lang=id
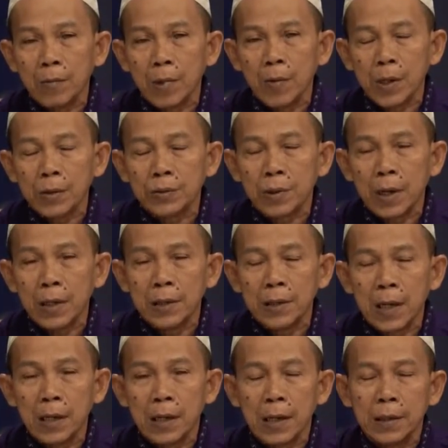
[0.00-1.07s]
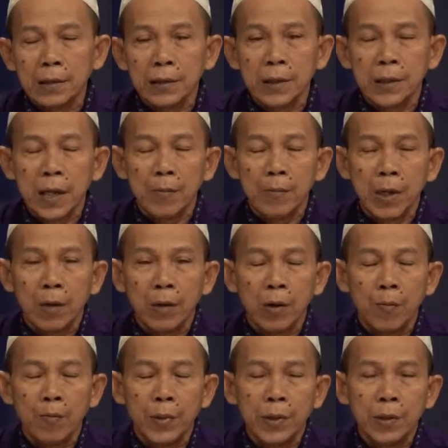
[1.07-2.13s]
wa wasainal ladzina min
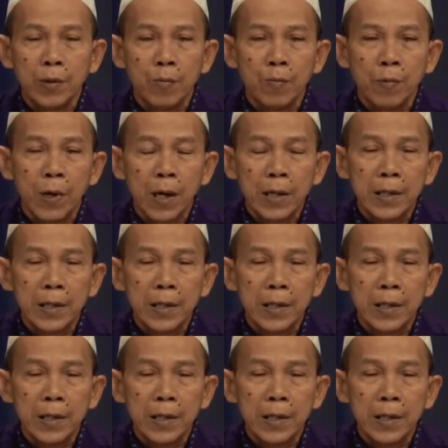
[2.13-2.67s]
qablikum wa